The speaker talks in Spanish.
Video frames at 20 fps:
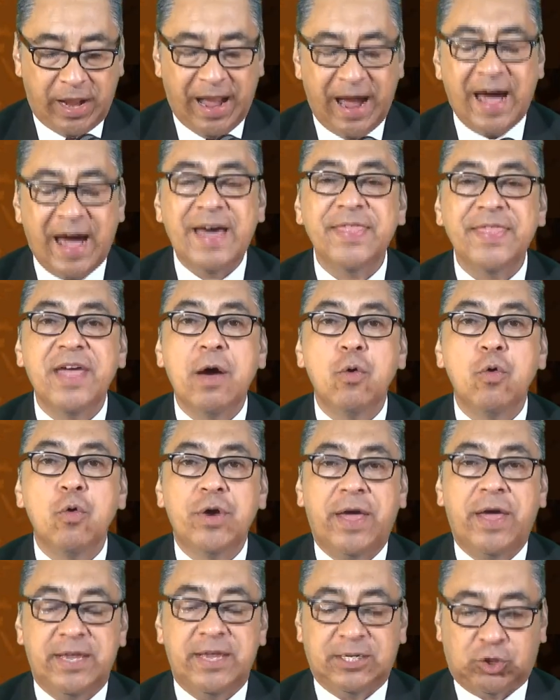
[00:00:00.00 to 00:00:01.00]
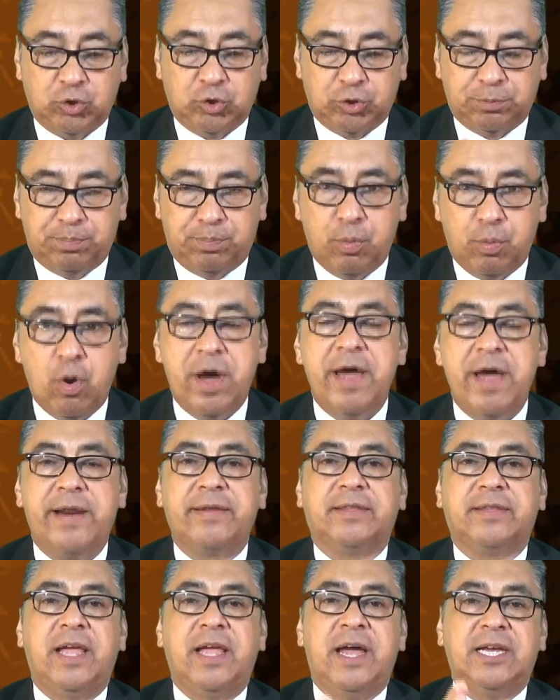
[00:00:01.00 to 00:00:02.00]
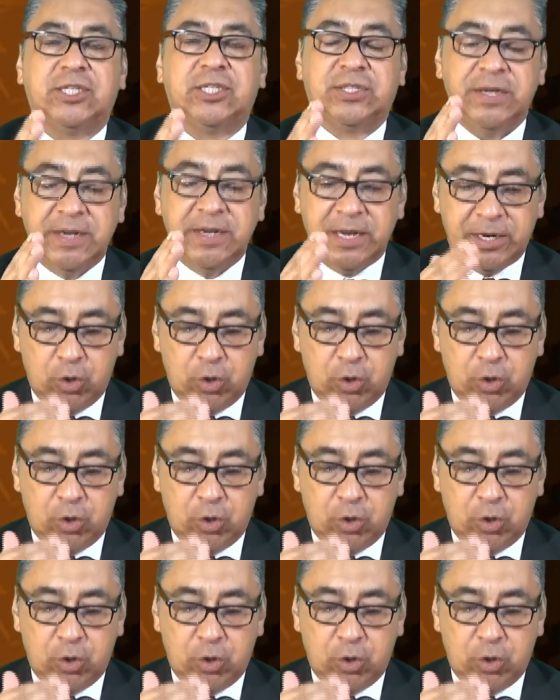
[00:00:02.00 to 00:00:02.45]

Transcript: cada una de sus puertas,